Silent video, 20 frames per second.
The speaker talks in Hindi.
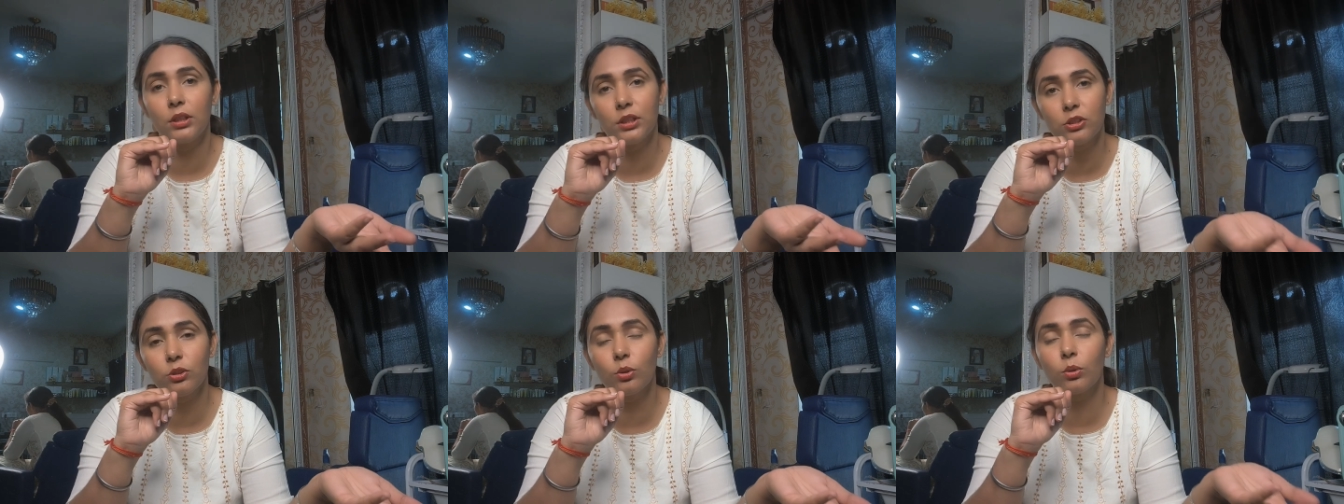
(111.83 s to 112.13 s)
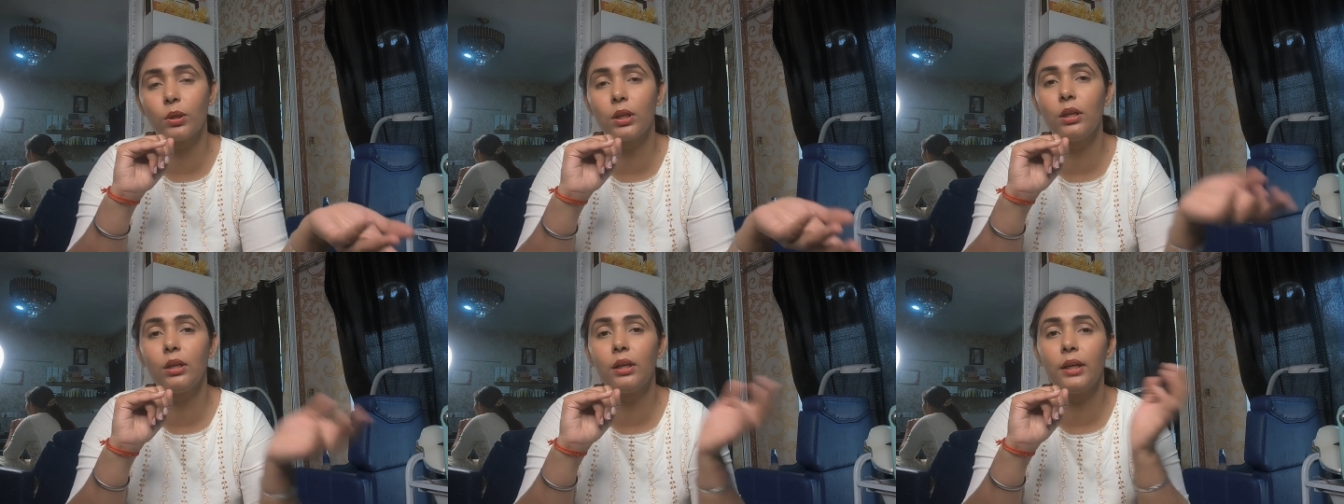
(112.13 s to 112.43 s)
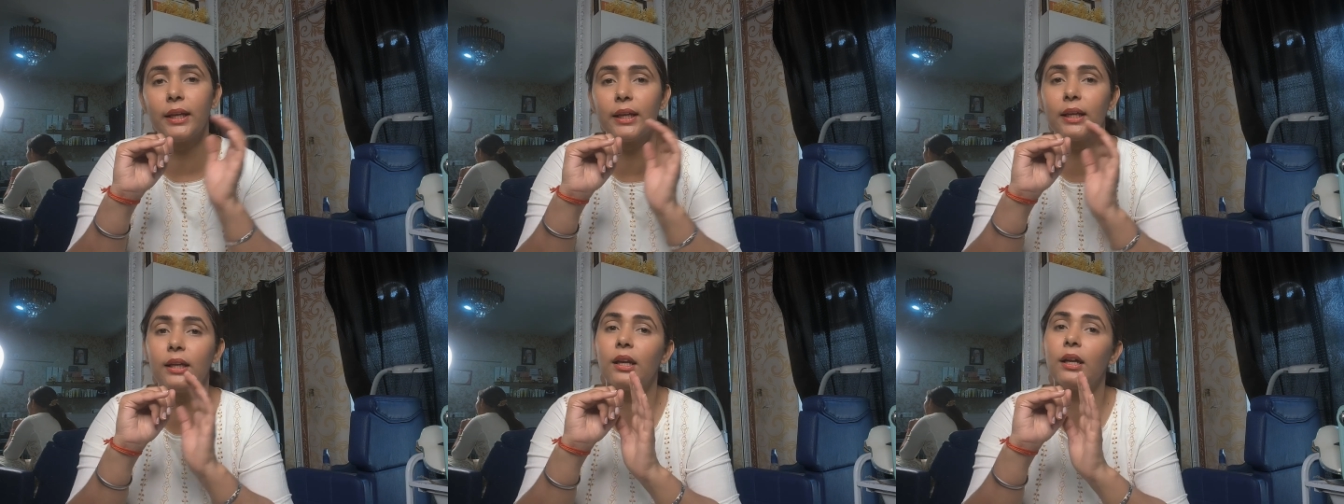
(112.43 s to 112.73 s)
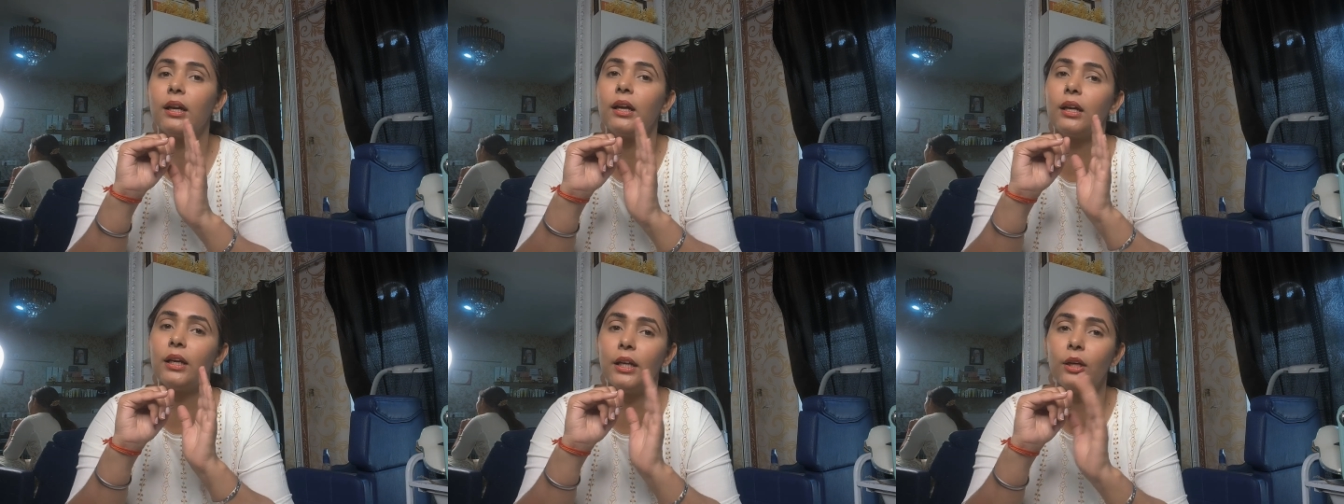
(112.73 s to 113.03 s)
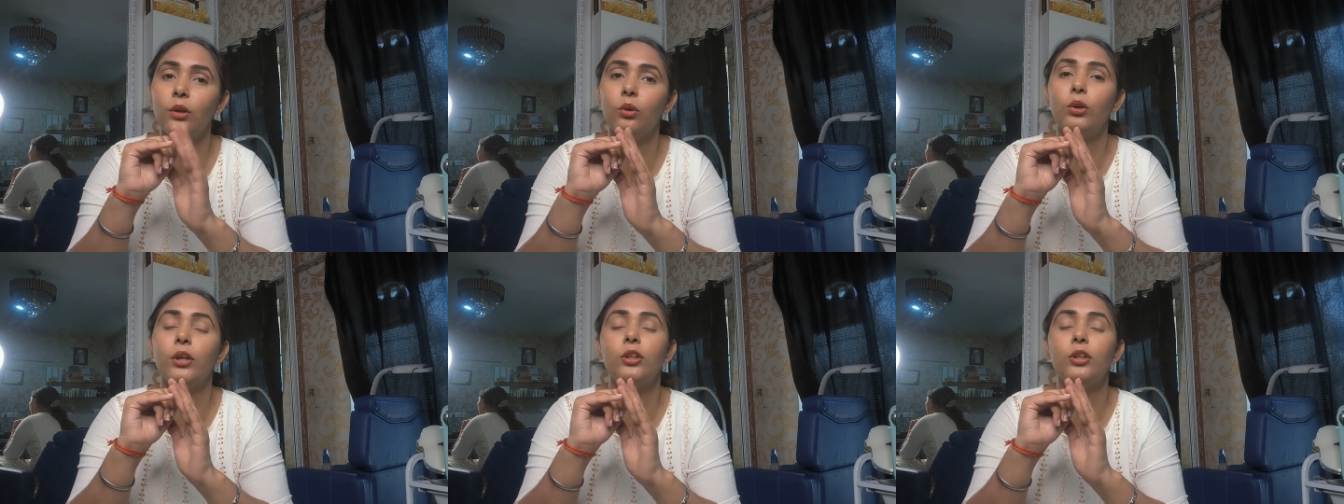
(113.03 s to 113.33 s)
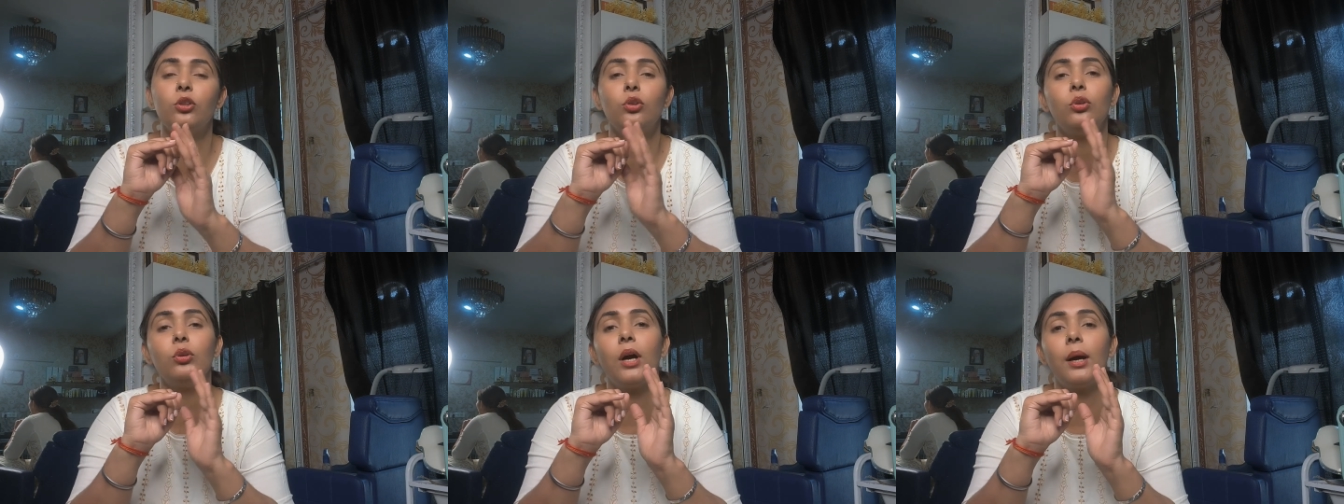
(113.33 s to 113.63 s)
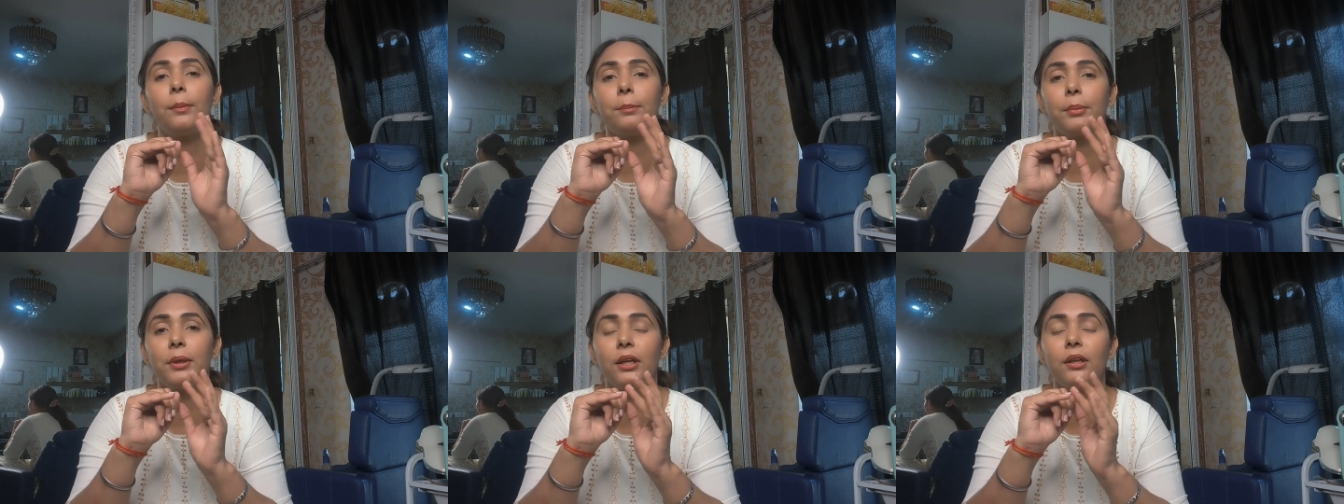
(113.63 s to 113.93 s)
सोके लेकिन अगर ले लोगे तो
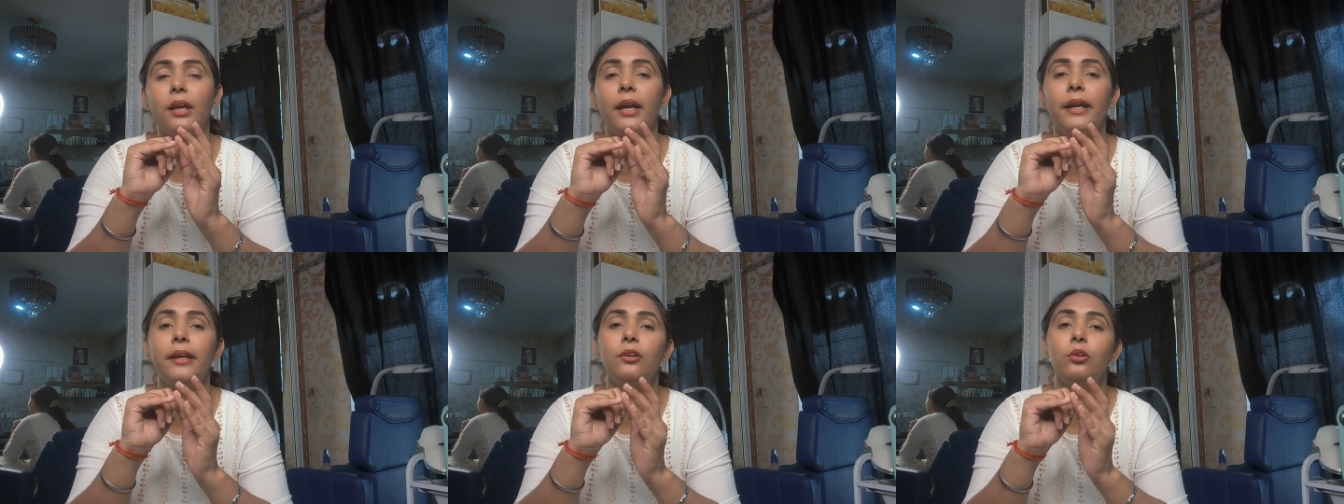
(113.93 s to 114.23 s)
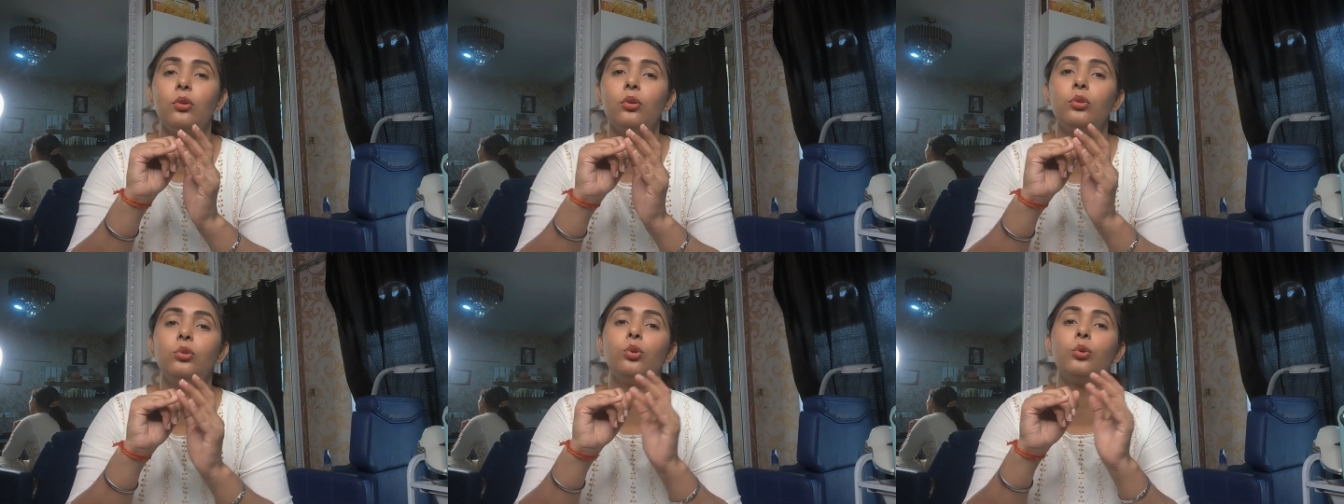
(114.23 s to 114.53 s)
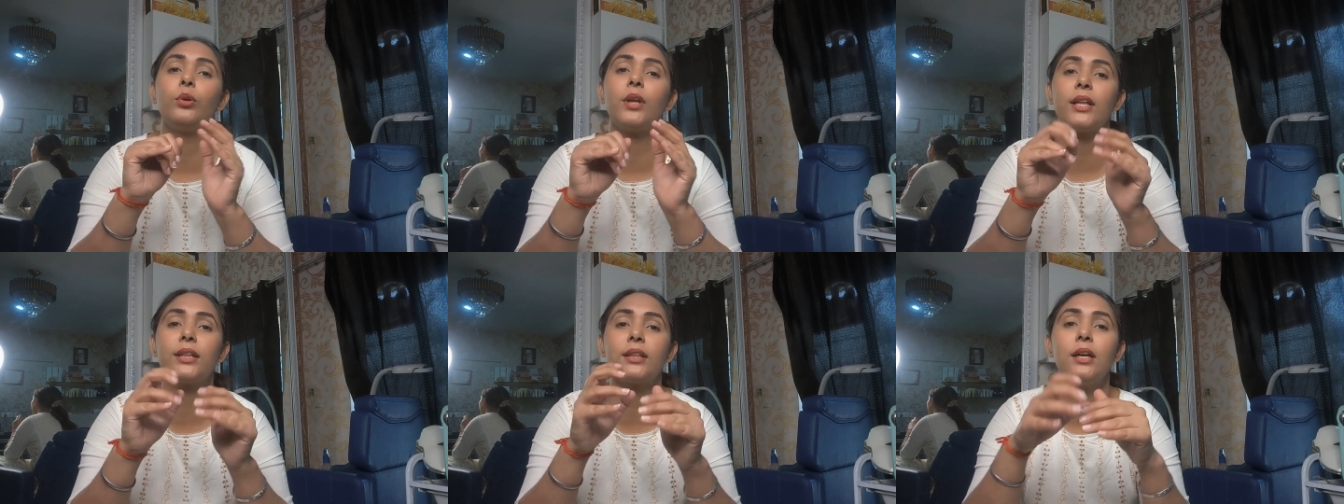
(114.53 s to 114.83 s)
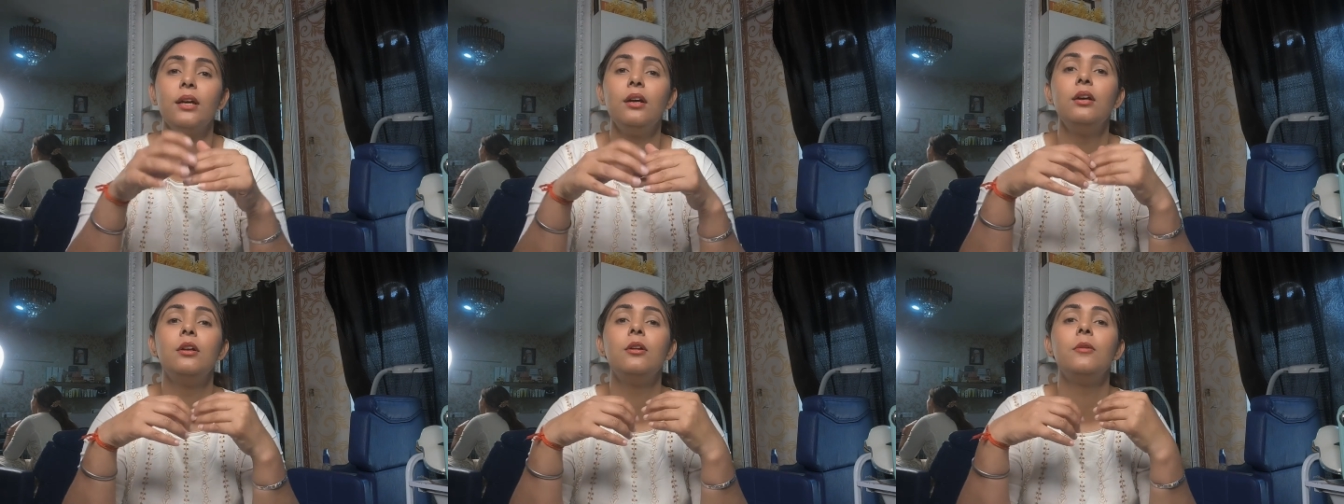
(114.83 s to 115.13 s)
आपके क्लाइंट को थोड़ा सा